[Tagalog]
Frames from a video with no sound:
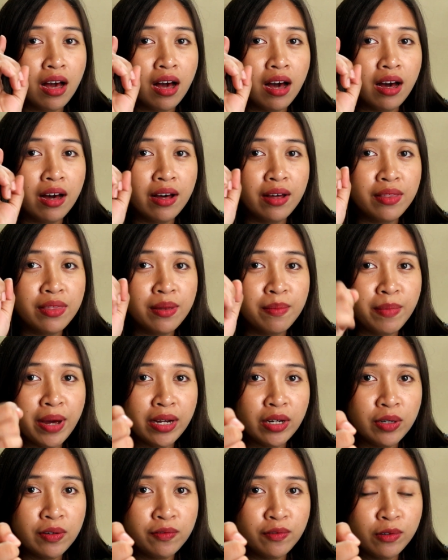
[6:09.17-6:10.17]
uh, the
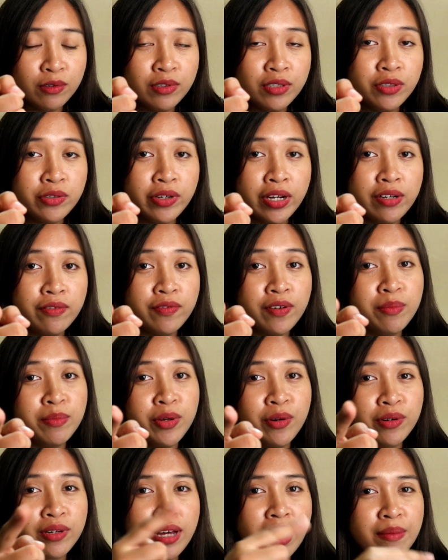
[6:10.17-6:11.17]
microphone straight from
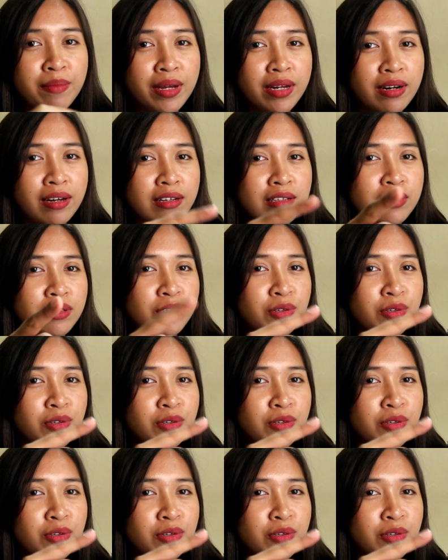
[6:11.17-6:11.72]
your camera.